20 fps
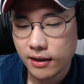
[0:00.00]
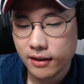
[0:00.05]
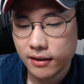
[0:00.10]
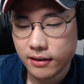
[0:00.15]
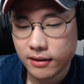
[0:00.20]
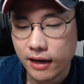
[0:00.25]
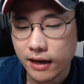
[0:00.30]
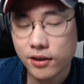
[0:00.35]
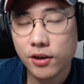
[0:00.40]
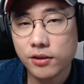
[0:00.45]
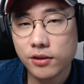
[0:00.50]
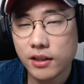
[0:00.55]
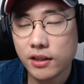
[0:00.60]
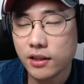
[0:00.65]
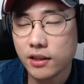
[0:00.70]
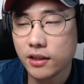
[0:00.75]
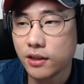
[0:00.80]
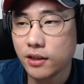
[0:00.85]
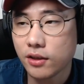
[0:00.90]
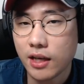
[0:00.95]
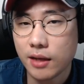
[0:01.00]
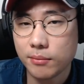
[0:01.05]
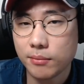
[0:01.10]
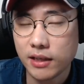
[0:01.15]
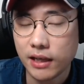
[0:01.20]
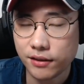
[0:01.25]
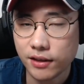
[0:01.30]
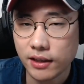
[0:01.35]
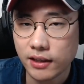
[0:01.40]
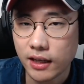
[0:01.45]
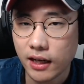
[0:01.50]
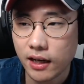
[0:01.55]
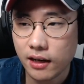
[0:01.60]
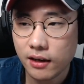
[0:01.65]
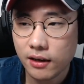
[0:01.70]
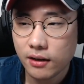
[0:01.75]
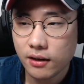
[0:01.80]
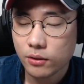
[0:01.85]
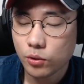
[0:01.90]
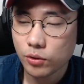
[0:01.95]
당연히 이렇게 하면 안 된다.
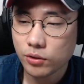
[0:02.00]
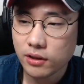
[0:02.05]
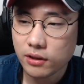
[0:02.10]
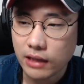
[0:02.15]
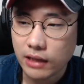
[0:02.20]
또는